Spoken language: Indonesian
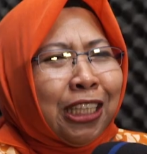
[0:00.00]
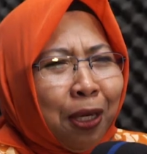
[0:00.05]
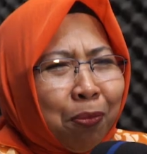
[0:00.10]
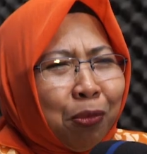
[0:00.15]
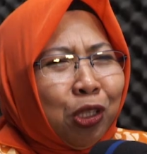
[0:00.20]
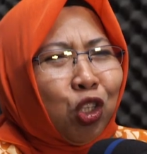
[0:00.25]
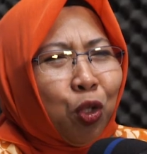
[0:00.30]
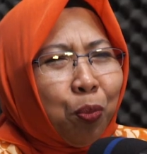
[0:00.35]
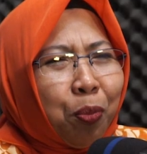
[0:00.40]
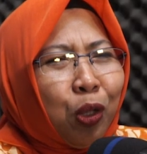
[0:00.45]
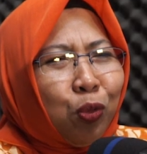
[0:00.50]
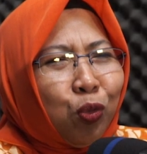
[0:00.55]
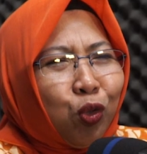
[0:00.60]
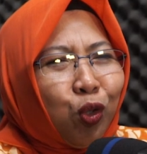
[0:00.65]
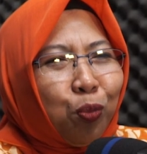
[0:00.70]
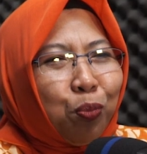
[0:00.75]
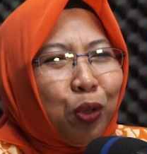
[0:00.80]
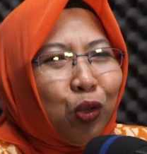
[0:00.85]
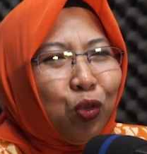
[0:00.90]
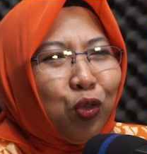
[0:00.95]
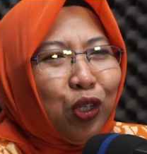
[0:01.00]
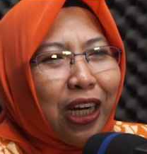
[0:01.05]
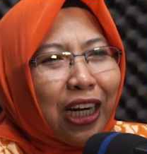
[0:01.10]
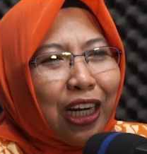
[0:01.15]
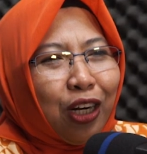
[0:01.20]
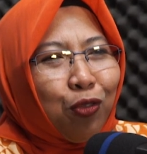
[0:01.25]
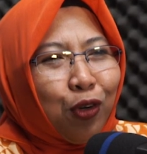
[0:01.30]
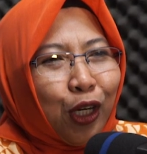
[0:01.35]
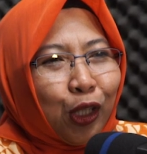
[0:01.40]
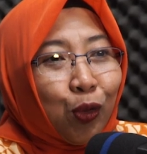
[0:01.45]
saya mencoba untuk
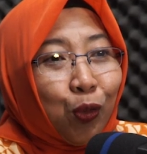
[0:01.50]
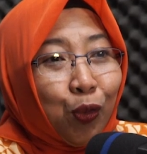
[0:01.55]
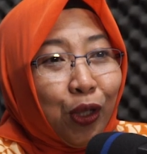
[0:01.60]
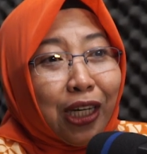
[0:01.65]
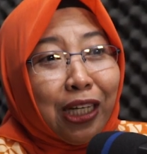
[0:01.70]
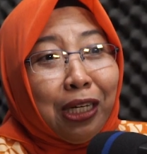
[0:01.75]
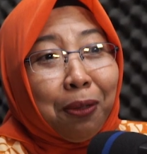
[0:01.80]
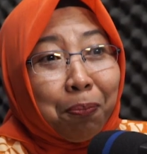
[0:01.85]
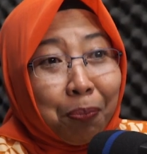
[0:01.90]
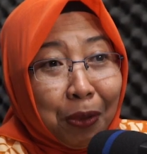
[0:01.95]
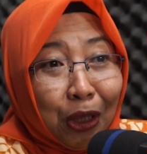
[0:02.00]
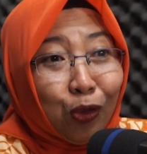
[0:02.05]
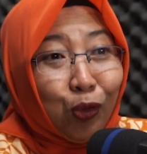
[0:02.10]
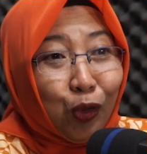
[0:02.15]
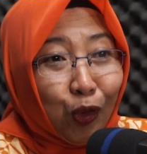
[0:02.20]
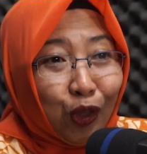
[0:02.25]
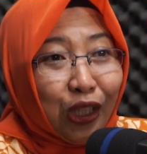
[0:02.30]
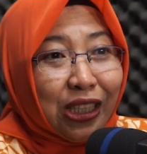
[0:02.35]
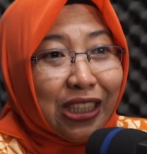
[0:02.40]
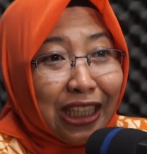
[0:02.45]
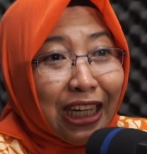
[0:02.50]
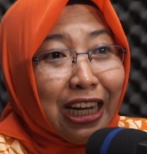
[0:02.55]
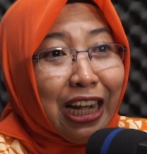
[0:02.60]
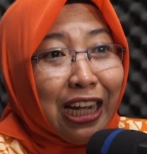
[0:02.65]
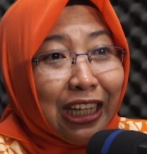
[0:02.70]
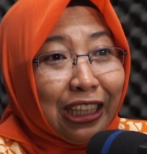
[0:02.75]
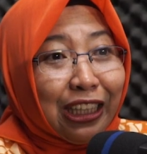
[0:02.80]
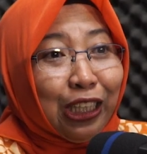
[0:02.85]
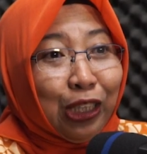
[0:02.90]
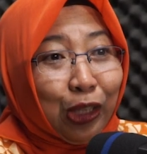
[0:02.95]
menggunakan waktu yang lebih untuk
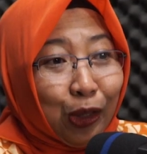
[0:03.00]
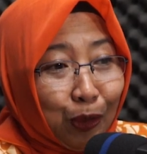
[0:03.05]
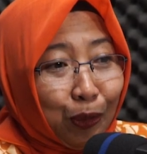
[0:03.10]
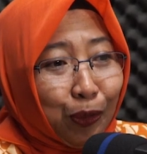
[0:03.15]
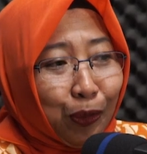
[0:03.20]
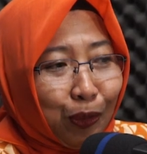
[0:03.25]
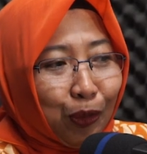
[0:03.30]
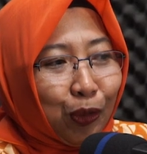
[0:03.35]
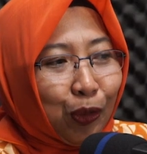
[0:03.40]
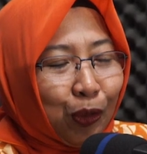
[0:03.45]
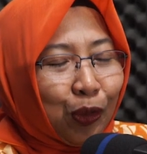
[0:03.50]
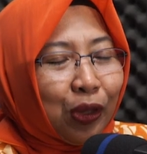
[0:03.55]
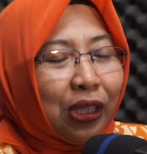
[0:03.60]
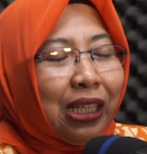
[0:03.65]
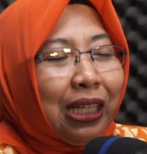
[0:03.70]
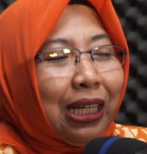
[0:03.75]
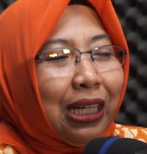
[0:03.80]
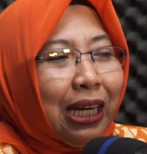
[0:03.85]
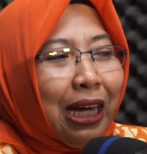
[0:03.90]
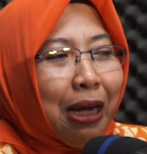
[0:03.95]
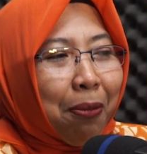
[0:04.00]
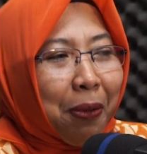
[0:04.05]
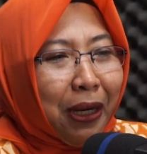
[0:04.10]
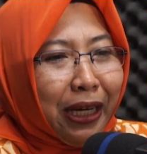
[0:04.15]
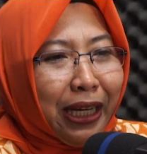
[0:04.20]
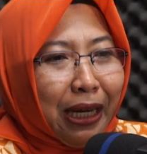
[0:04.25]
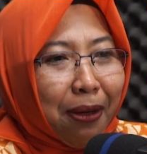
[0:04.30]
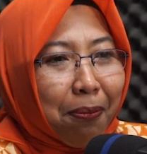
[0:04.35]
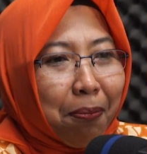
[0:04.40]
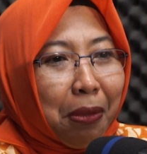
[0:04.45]
istirahat itu untuk apa
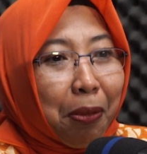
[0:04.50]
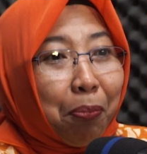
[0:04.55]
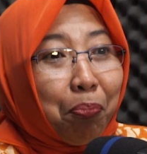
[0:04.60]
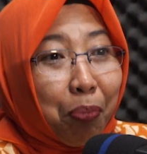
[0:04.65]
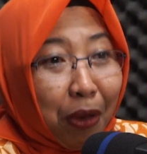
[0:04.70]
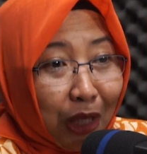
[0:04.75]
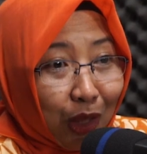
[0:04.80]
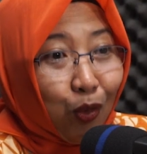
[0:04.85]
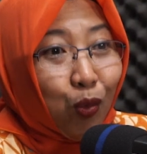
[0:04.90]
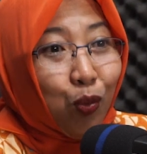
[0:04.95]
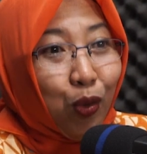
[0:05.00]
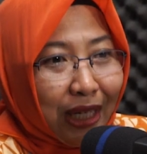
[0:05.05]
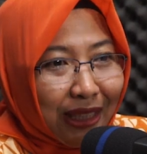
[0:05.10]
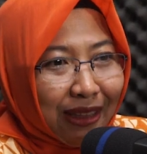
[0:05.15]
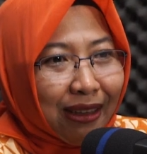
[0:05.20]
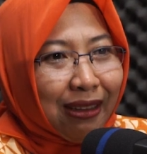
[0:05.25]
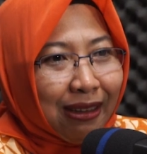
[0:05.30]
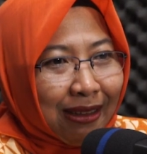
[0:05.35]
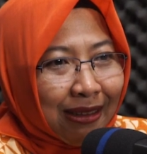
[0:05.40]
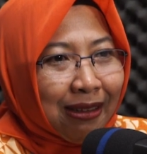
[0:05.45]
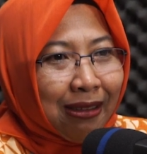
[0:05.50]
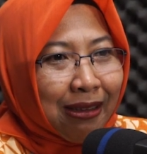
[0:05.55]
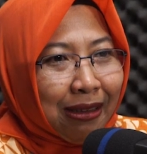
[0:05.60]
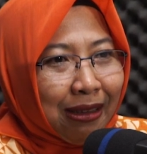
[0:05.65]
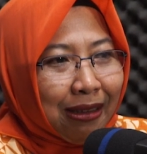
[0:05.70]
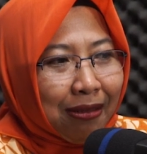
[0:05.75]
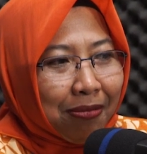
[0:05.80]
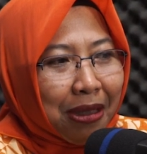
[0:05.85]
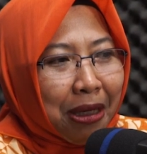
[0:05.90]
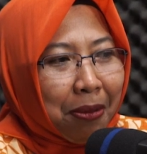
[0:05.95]
ya memperkuat
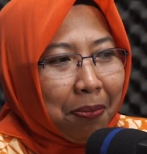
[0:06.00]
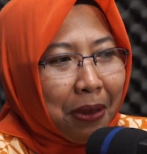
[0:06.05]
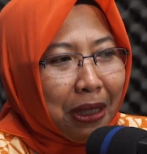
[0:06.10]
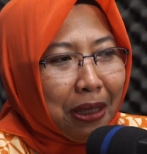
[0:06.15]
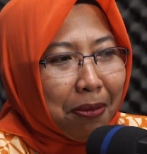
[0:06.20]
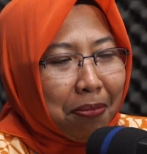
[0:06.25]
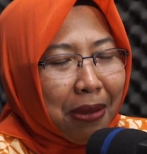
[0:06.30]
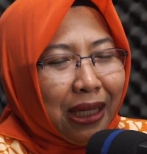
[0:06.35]
eh, apa